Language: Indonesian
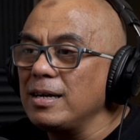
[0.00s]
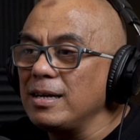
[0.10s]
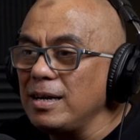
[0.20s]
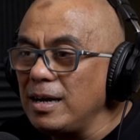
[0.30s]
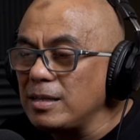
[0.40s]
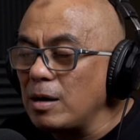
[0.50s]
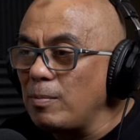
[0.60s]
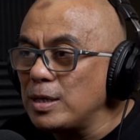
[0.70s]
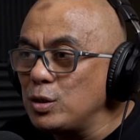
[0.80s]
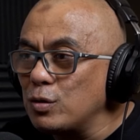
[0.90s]
ya
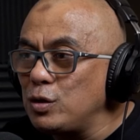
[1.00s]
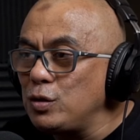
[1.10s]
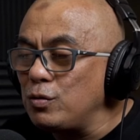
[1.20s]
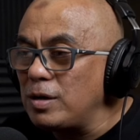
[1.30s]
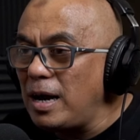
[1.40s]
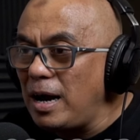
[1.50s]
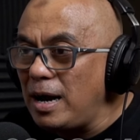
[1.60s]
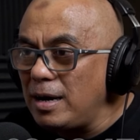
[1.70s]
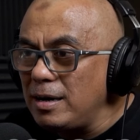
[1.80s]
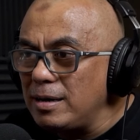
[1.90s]
termasuk
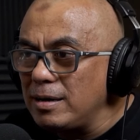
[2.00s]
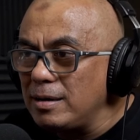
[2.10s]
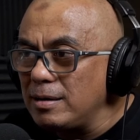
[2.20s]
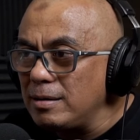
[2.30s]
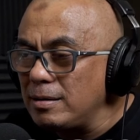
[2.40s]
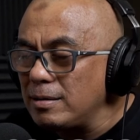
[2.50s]
juga eh,